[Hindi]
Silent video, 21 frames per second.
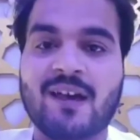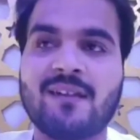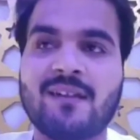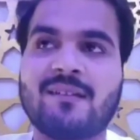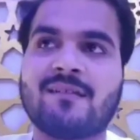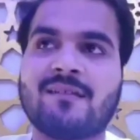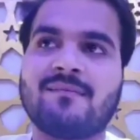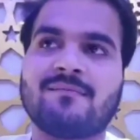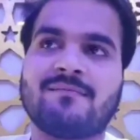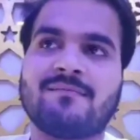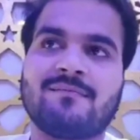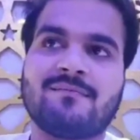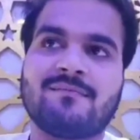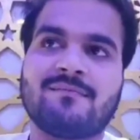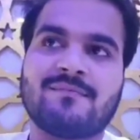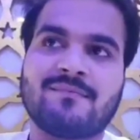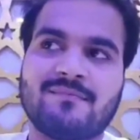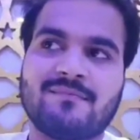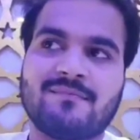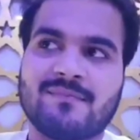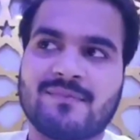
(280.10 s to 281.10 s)
परिवार
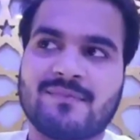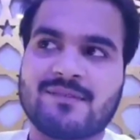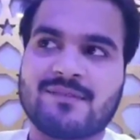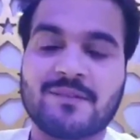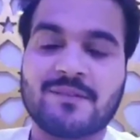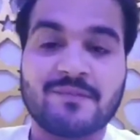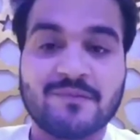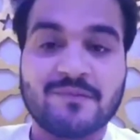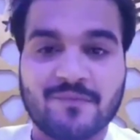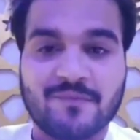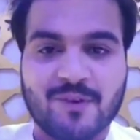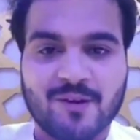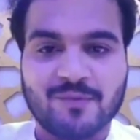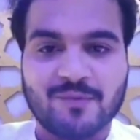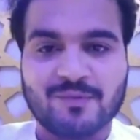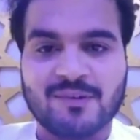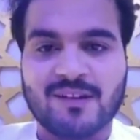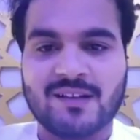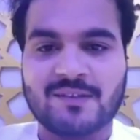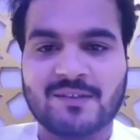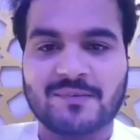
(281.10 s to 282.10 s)
जब
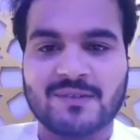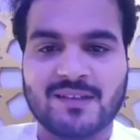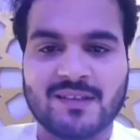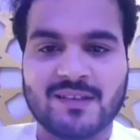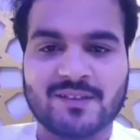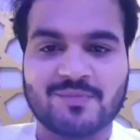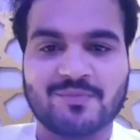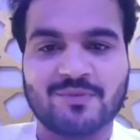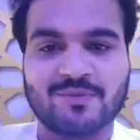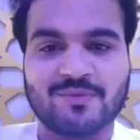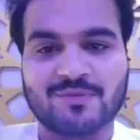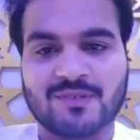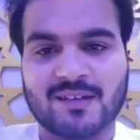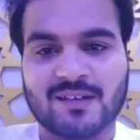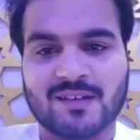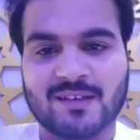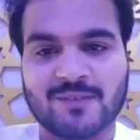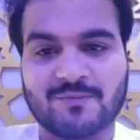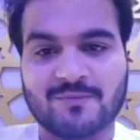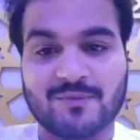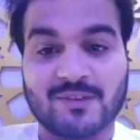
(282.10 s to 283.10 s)
इन्वॉल्व होला ना भैया तो
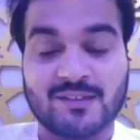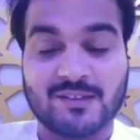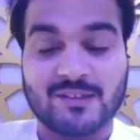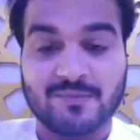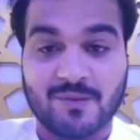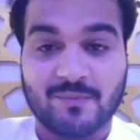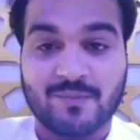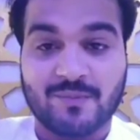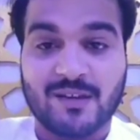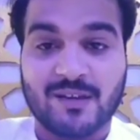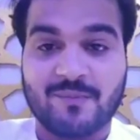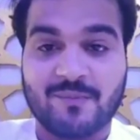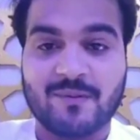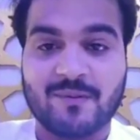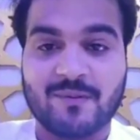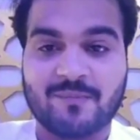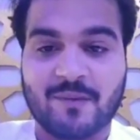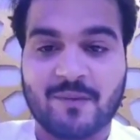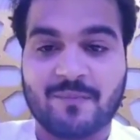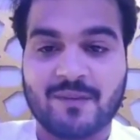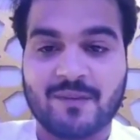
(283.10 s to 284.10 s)
बहुत तकलीफ होला जब
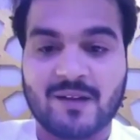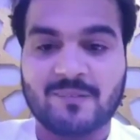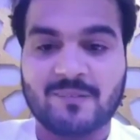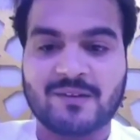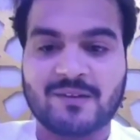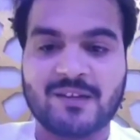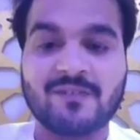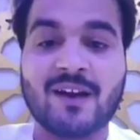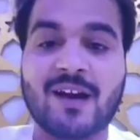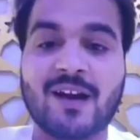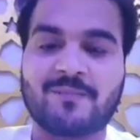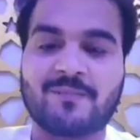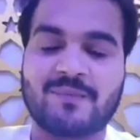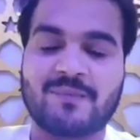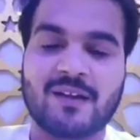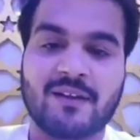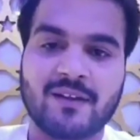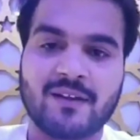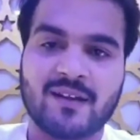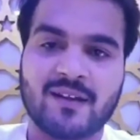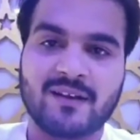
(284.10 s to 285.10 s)
अपना पे अपना
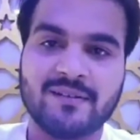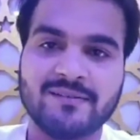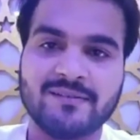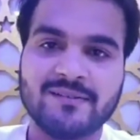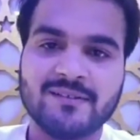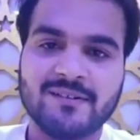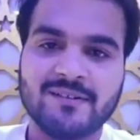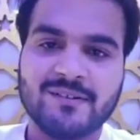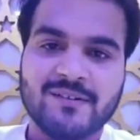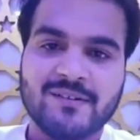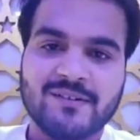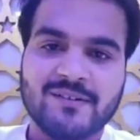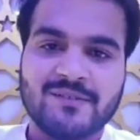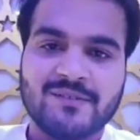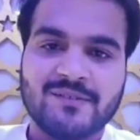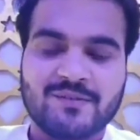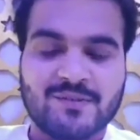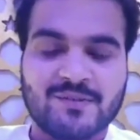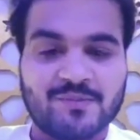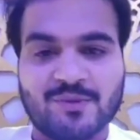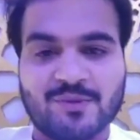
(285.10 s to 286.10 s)
परिवार पे आवेला
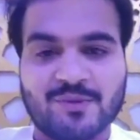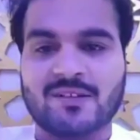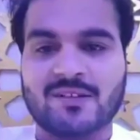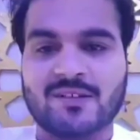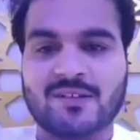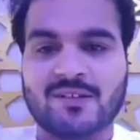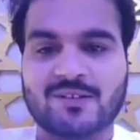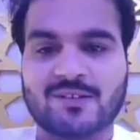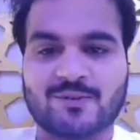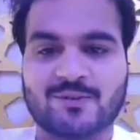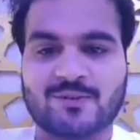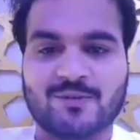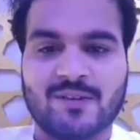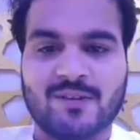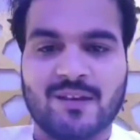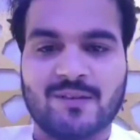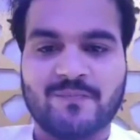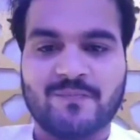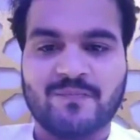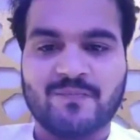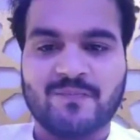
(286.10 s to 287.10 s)
तो बहुत
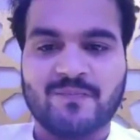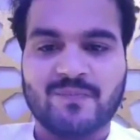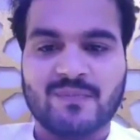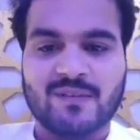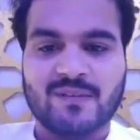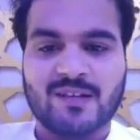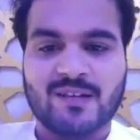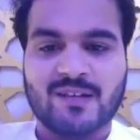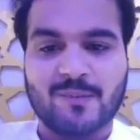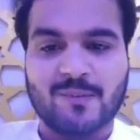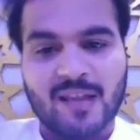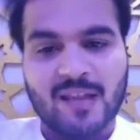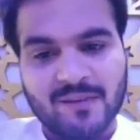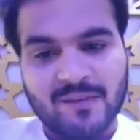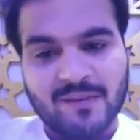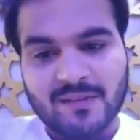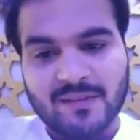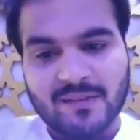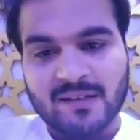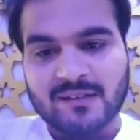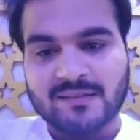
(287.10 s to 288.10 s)
कष्ट होला
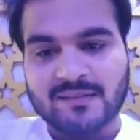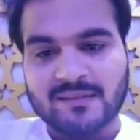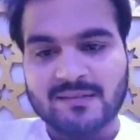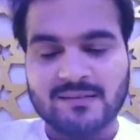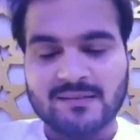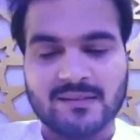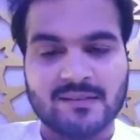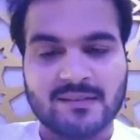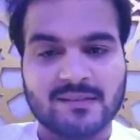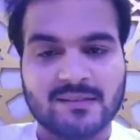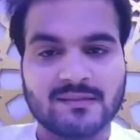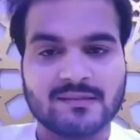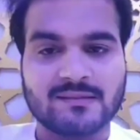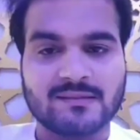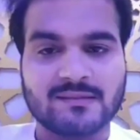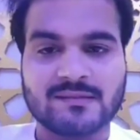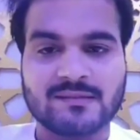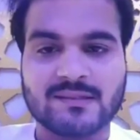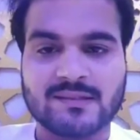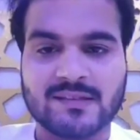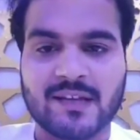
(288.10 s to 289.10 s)
हम लाइव देखनी
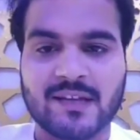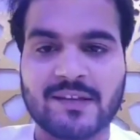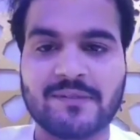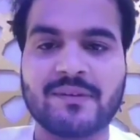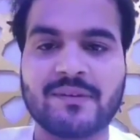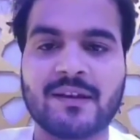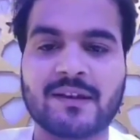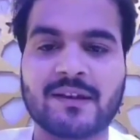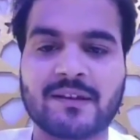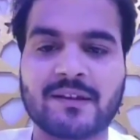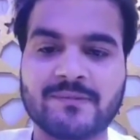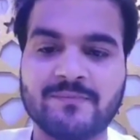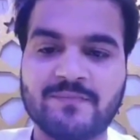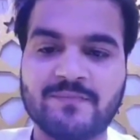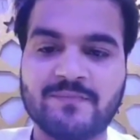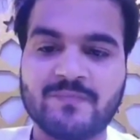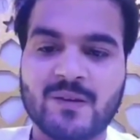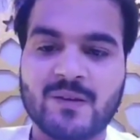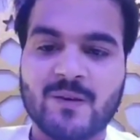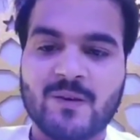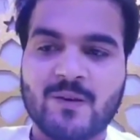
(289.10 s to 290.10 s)
खेसारी भैया
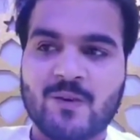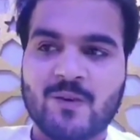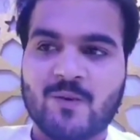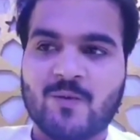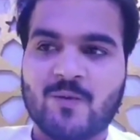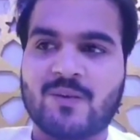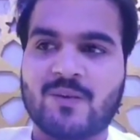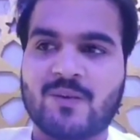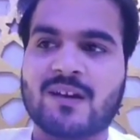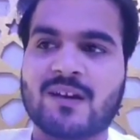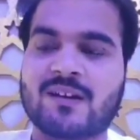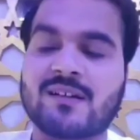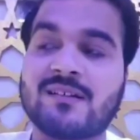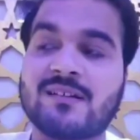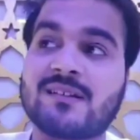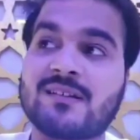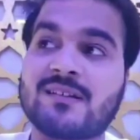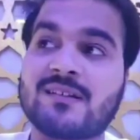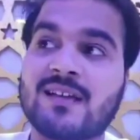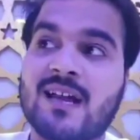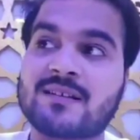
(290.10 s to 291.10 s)
के
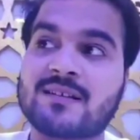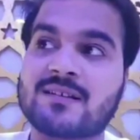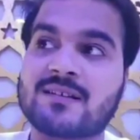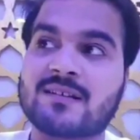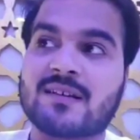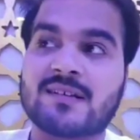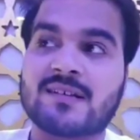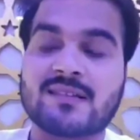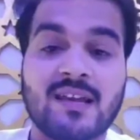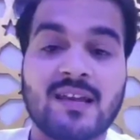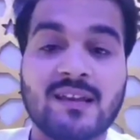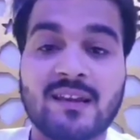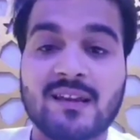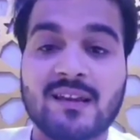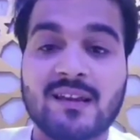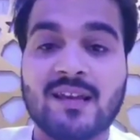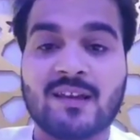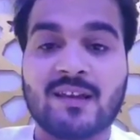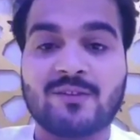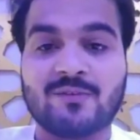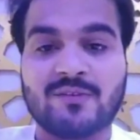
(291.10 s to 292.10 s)
वहाँ
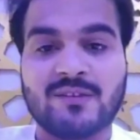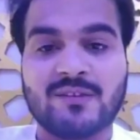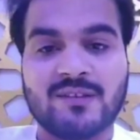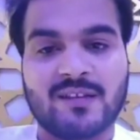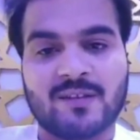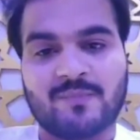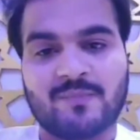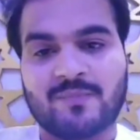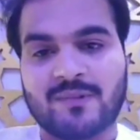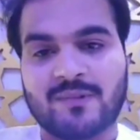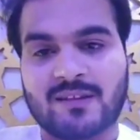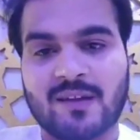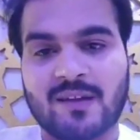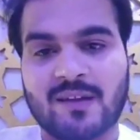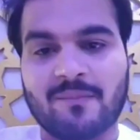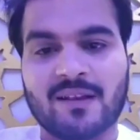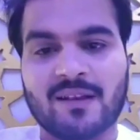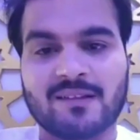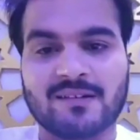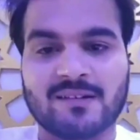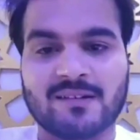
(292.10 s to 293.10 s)
खेसारी लाल यादव नहीं एक
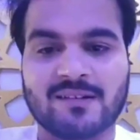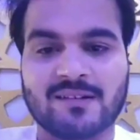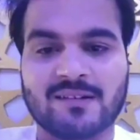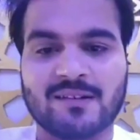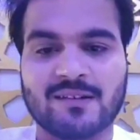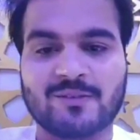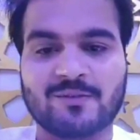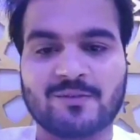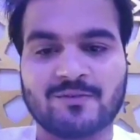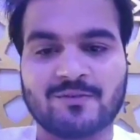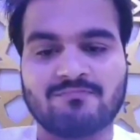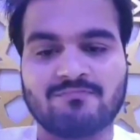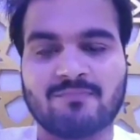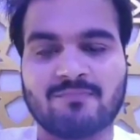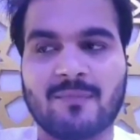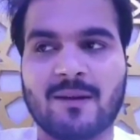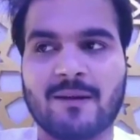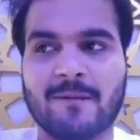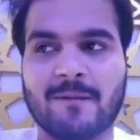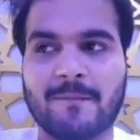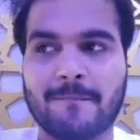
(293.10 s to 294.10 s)
पिता बात कर रहा है
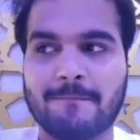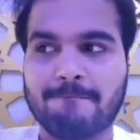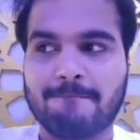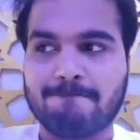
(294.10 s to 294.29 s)
तो